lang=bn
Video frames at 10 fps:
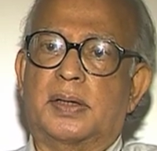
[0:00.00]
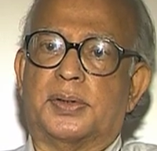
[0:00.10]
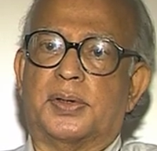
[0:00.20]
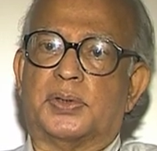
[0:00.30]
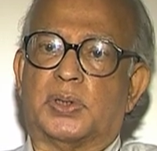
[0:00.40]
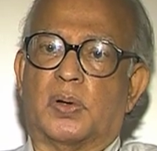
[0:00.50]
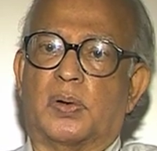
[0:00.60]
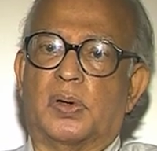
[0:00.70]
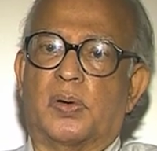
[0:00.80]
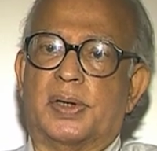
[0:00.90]
তিনি
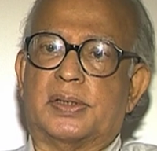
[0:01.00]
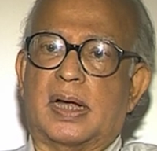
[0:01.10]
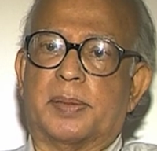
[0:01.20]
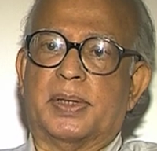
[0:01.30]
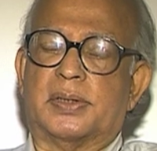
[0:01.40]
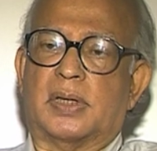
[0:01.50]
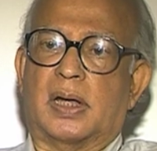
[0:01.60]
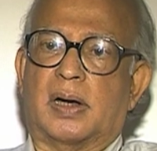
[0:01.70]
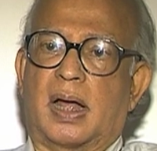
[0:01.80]
স্মরণীয় হয়ে থাকবেন তার